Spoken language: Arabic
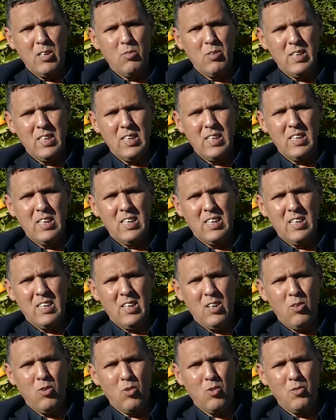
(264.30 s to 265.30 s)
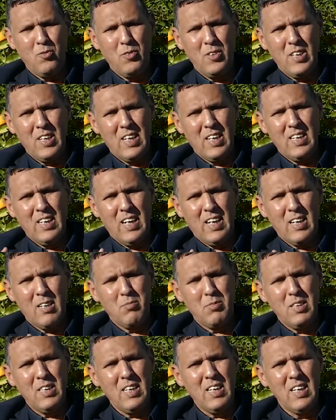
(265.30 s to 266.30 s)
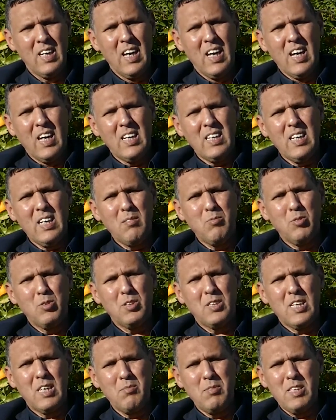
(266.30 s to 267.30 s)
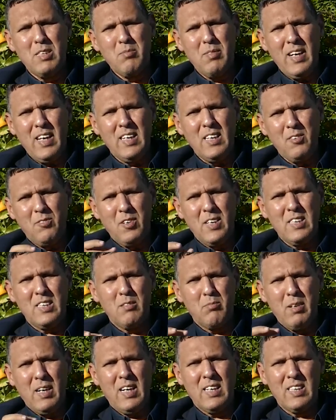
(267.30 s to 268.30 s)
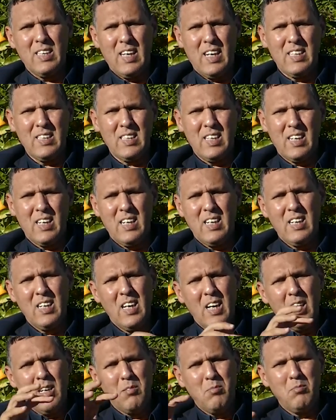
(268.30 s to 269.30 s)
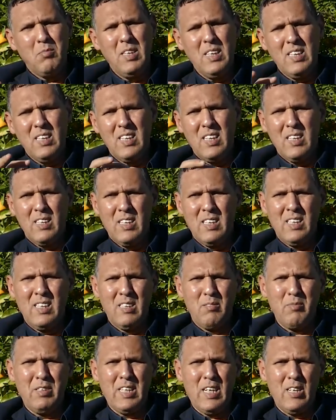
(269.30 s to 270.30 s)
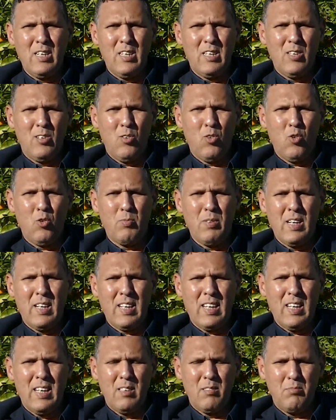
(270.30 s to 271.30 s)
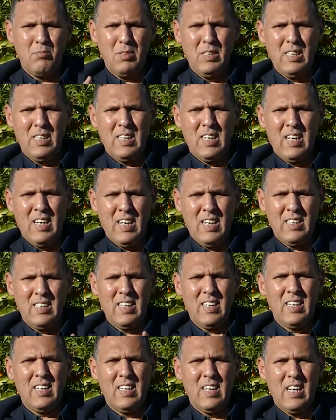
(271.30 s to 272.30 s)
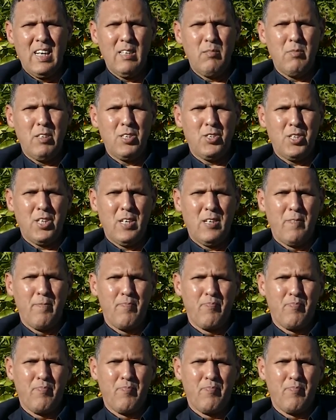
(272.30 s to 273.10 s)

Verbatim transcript: وللحروفيه العربيه لابد من معرفه بعض الاسرار من من الخبراء بهذا المجال